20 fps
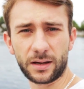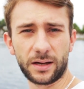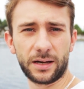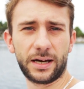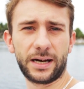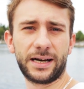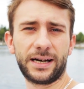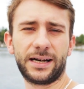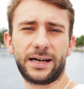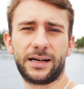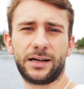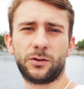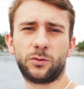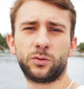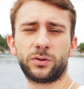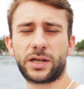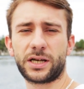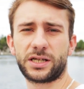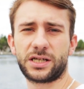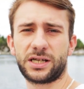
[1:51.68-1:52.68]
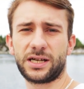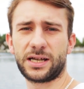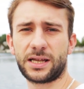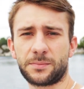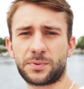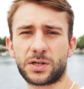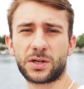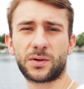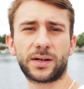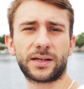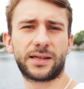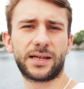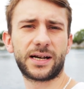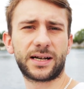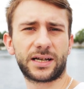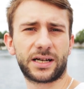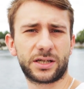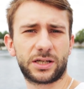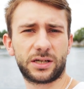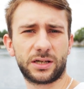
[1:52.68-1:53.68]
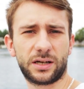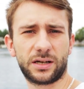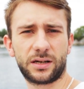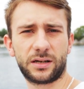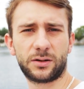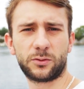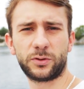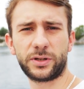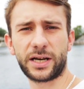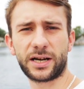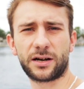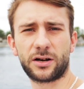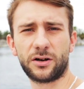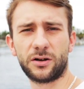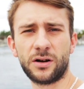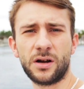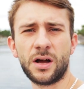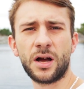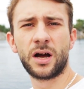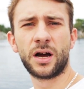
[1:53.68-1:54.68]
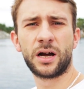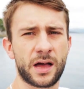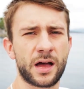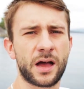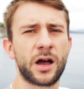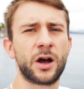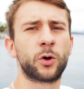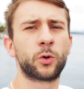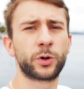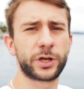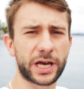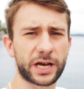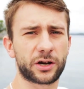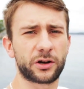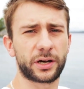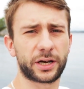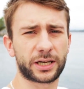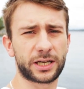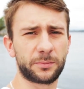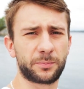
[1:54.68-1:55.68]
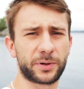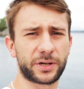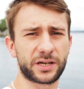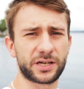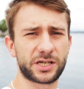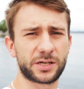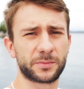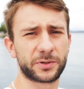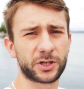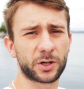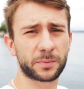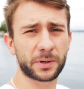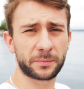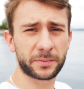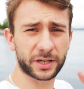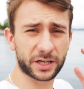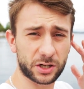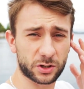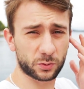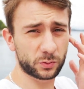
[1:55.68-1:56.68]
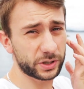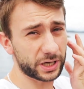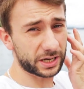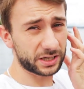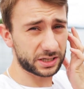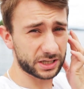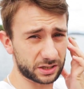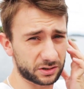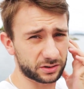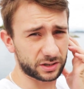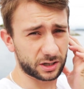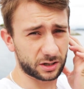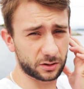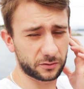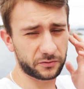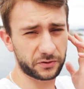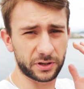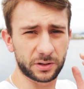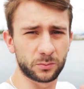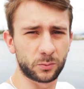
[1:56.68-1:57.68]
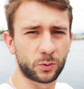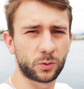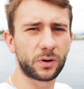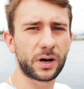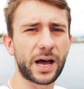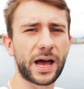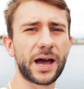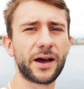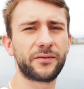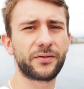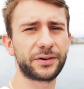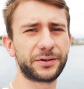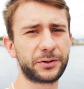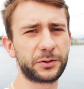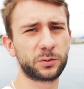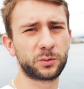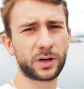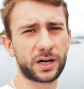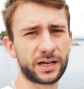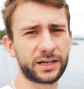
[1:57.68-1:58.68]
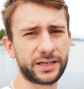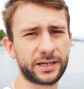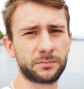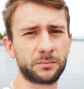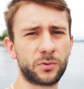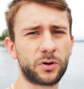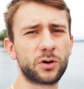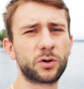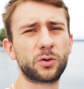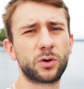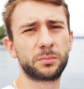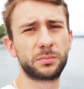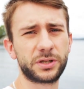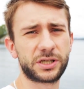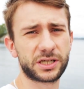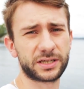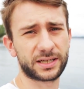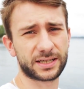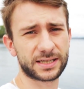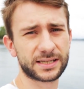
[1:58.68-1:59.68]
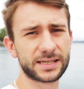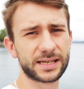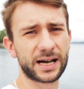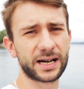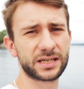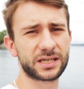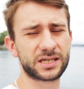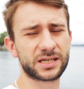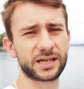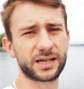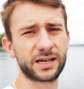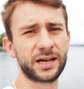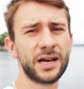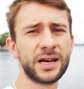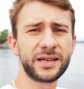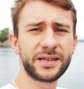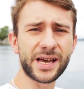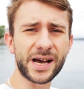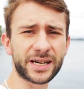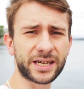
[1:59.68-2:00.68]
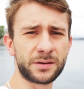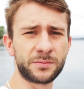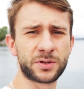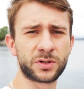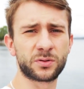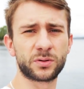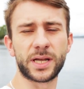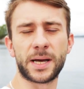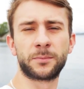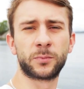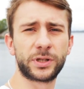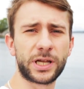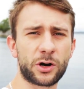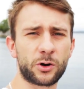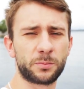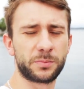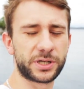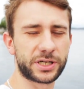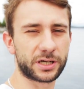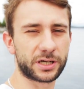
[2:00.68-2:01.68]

e, uda się na przykład nagrać e, u niego u jego ekipy Rezimy Dobrem jakieś ujęcia do tego filmu. Ewentualnie mogłoby się tak stać, że jakimś cudem udałoby